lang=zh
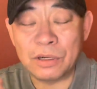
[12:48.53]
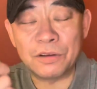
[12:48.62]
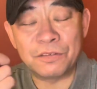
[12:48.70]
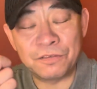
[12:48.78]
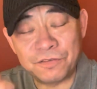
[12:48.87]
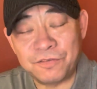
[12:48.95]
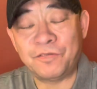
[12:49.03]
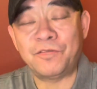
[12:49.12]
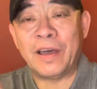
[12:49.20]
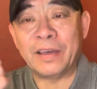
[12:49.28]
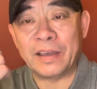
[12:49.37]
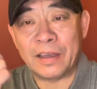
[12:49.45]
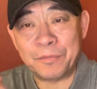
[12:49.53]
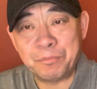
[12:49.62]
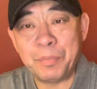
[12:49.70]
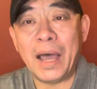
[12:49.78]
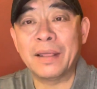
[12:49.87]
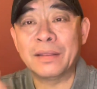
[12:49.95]
来反
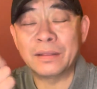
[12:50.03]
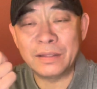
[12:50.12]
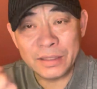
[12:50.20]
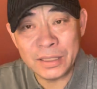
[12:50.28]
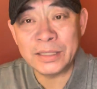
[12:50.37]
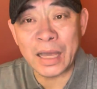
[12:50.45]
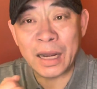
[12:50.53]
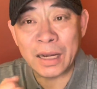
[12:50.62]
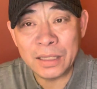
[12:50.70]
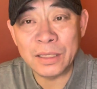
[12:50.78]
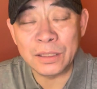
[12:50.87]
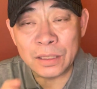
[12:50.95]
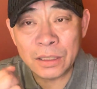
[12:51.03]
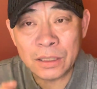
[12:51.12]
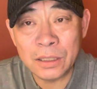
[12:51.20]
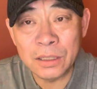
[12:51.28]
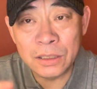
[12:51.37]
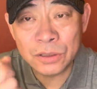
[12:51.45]
叛意大利歌